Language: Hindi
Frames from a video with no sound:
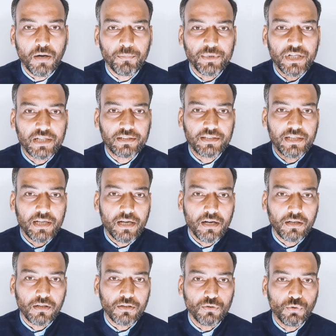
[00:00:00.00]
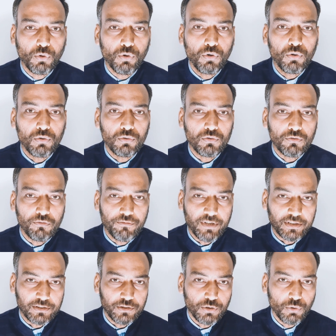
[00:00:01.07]
हम देखते हैं अगर दो
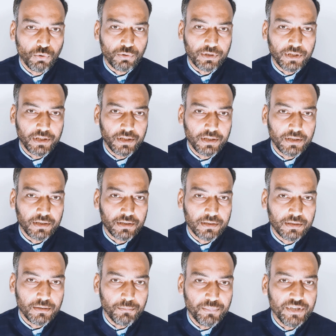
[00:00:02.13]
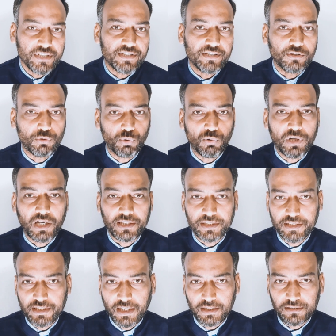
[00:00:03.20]
व्यक्तियों के बीच तुलना
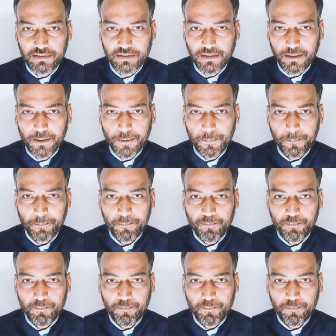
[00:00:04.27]
की जाती है